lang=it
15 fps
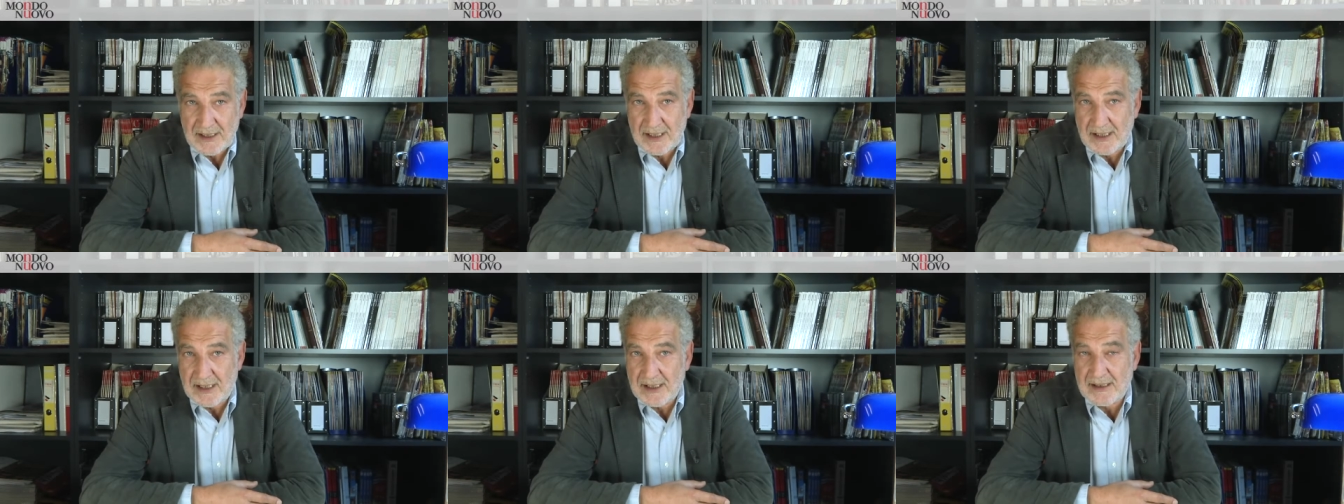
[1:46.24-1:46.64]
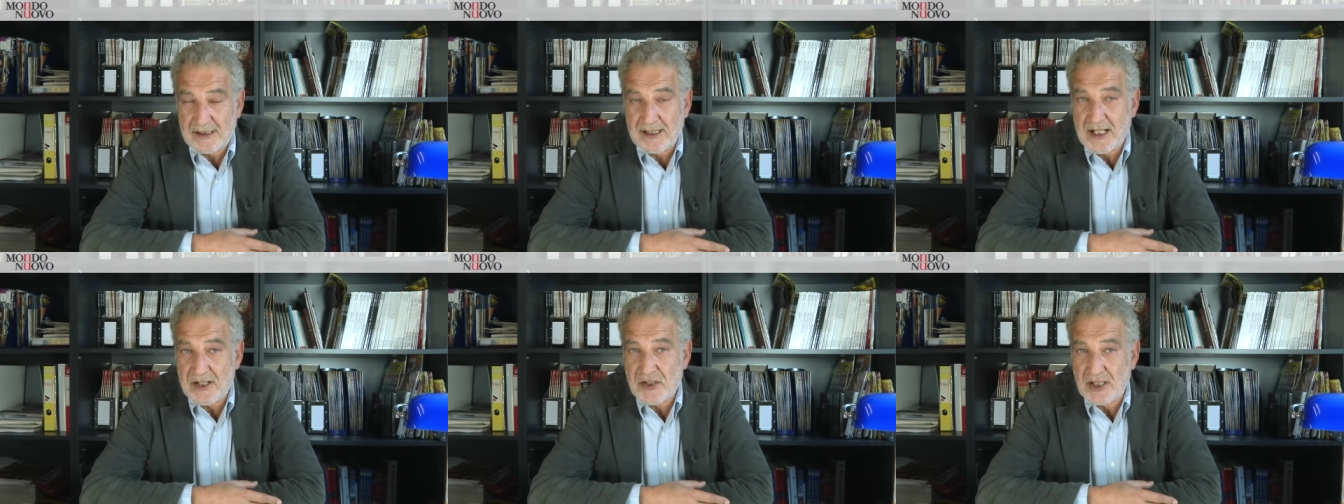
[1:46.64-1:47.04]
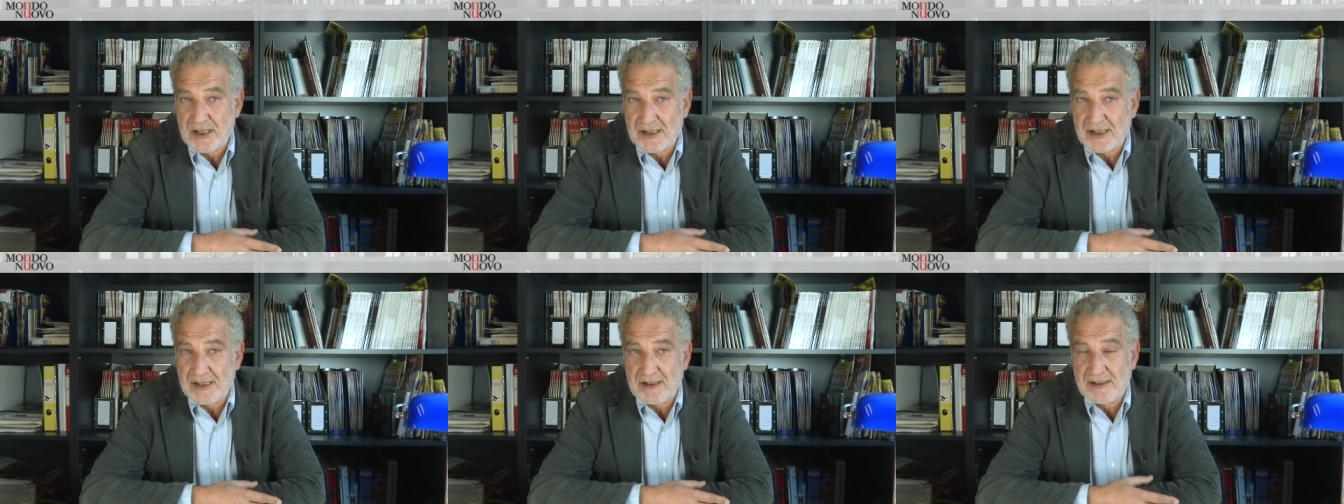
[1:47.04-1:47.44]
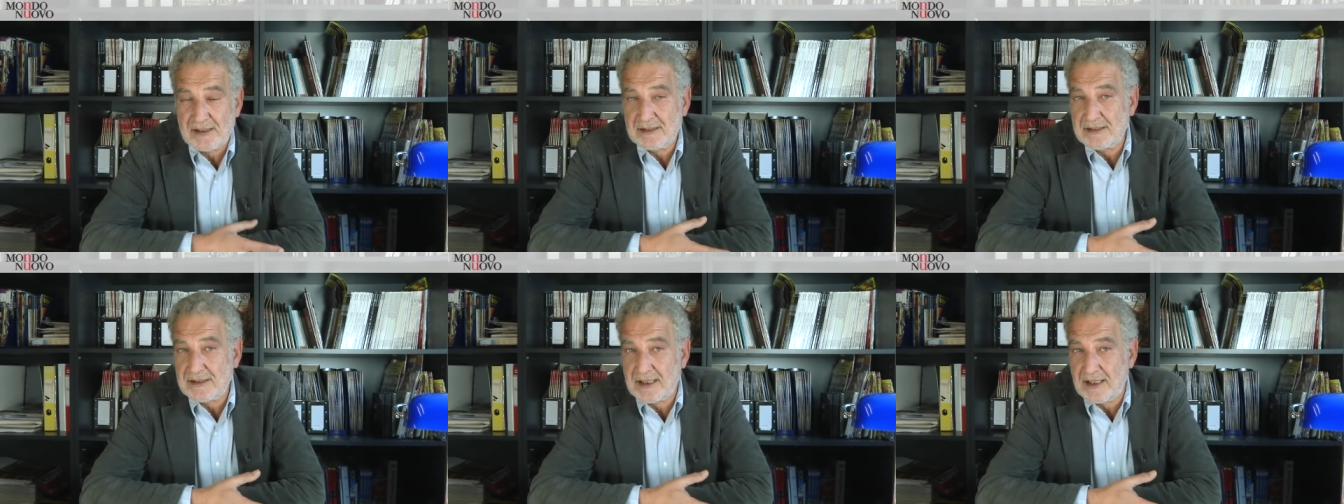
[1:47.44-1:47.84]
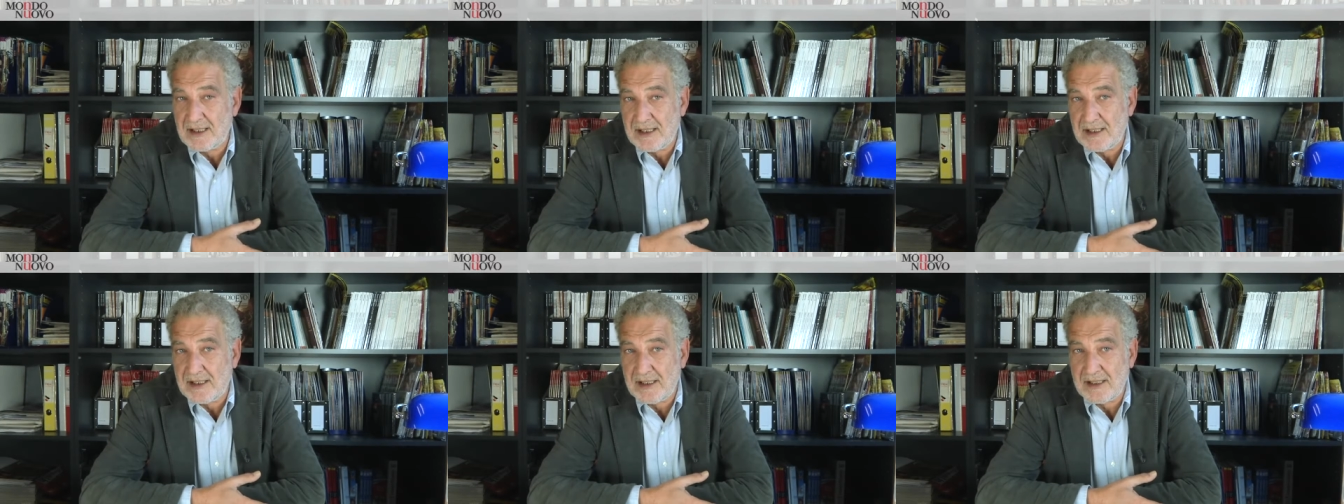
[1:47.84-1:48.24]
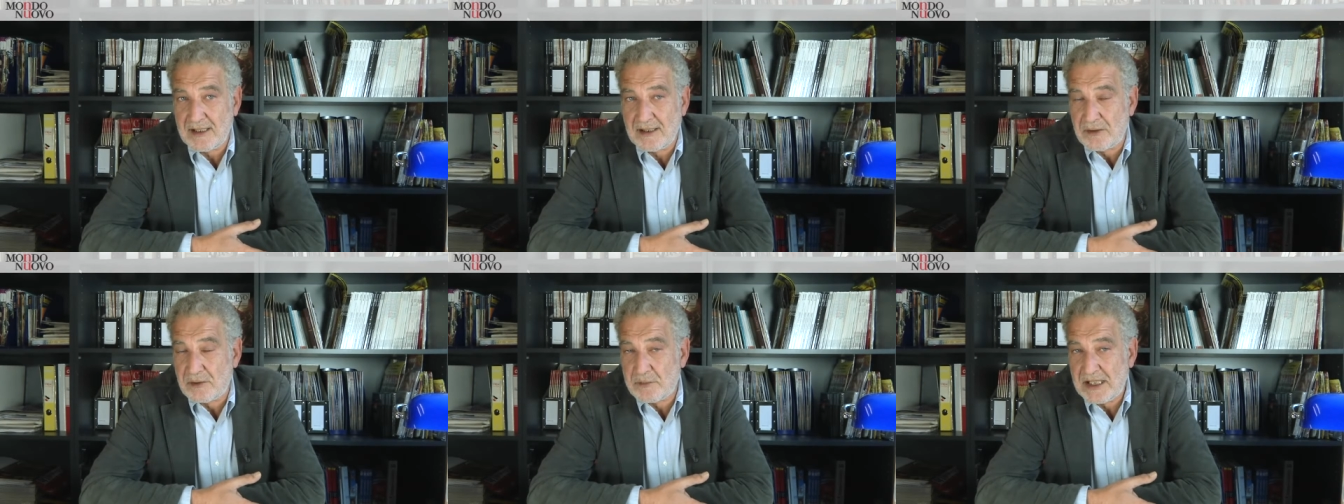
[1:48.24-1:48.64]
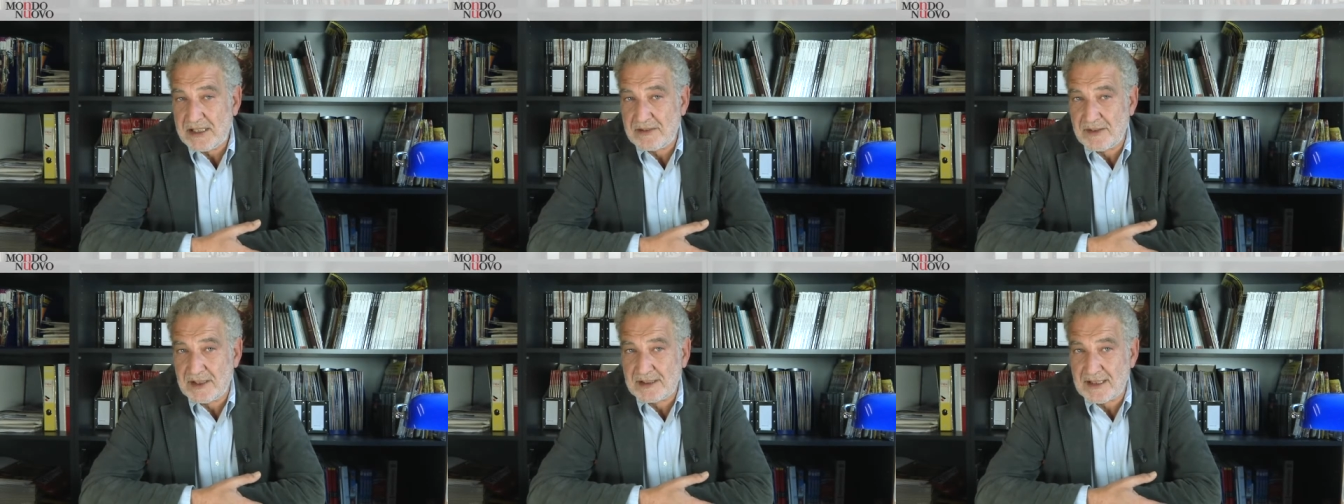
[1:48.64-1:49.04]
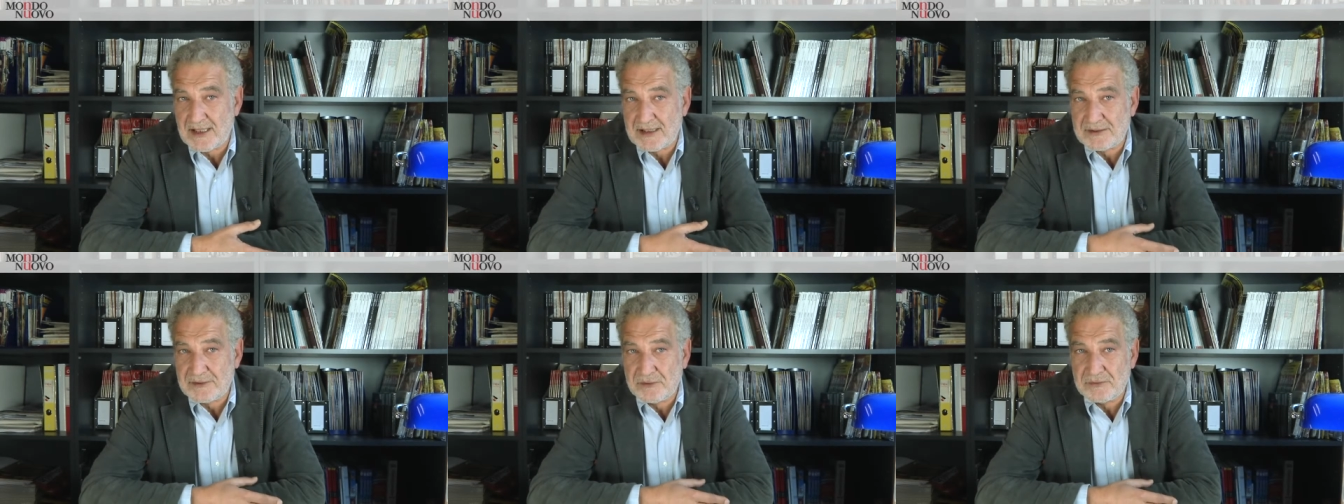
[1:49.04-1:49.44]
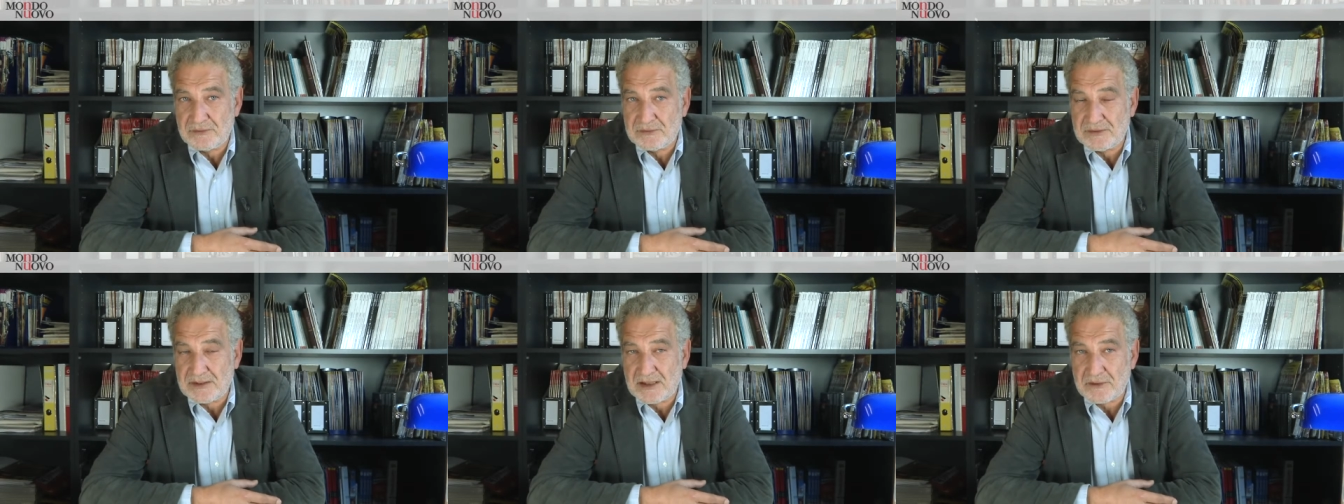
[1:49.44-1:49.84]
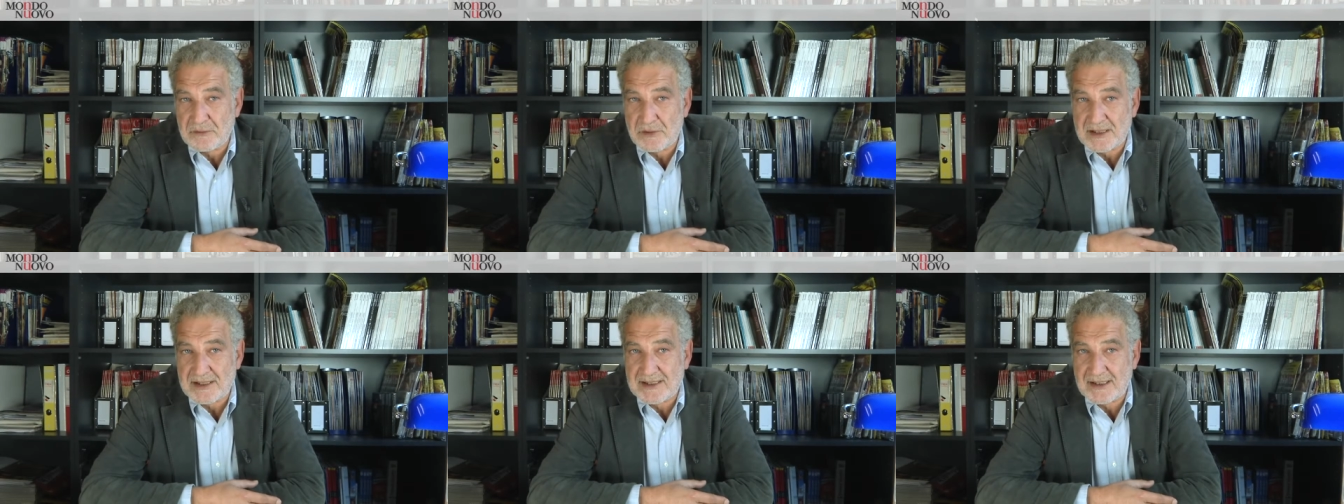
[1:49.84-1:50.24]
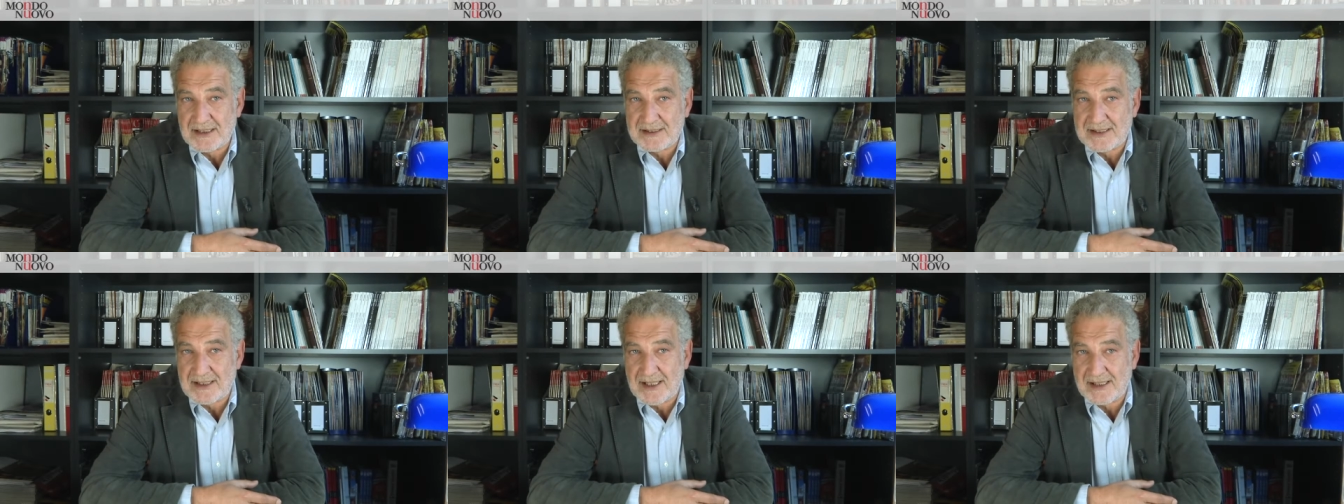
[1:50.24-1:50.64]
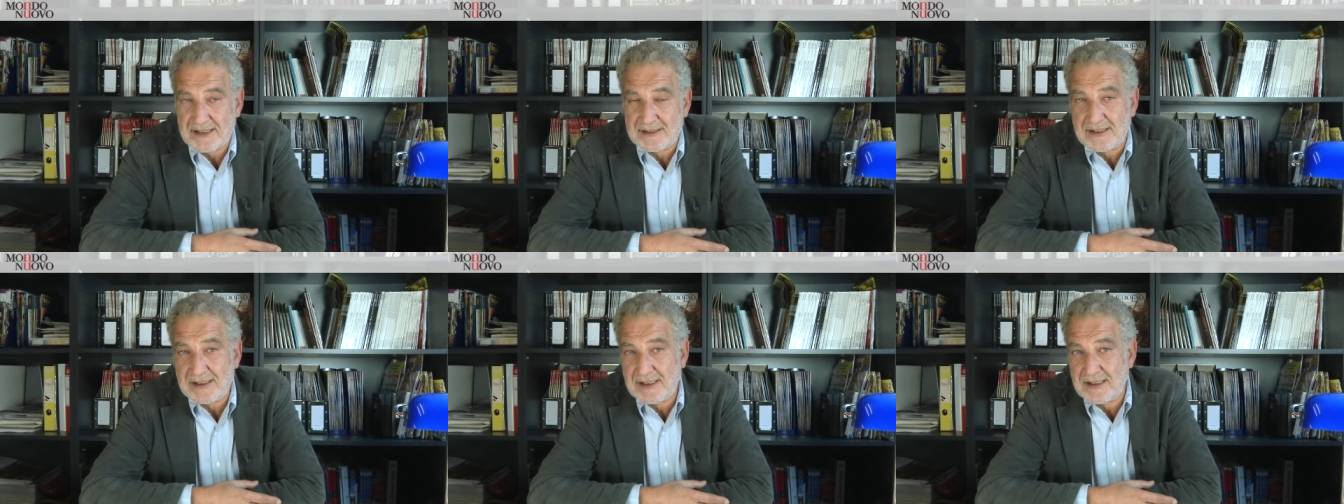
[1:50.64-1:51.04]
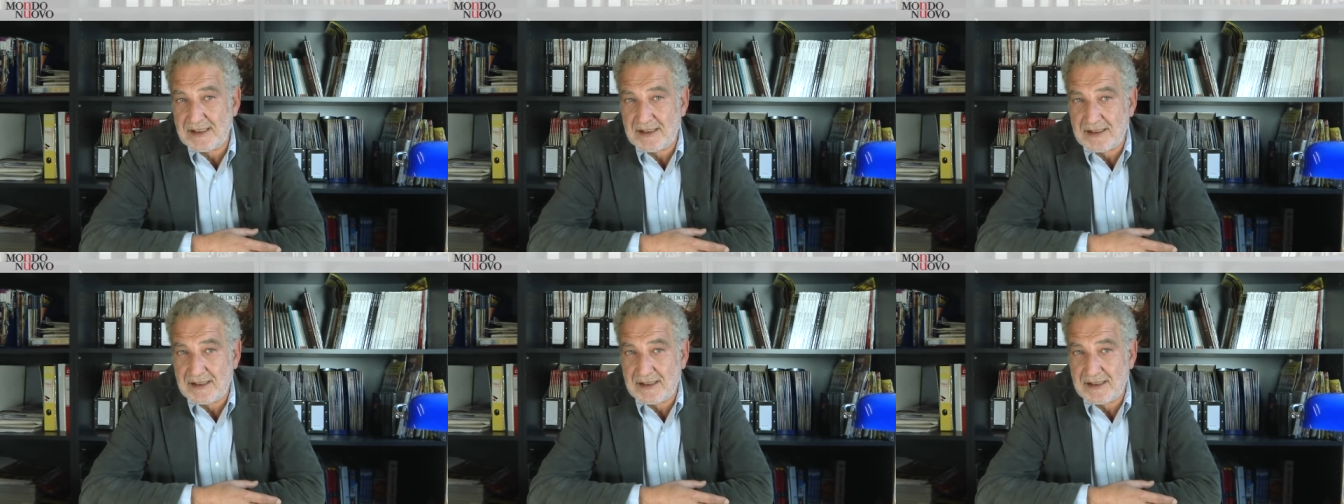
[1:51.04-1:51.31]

e Russian Hill, che è ormai diventato un quartiere trendy uh,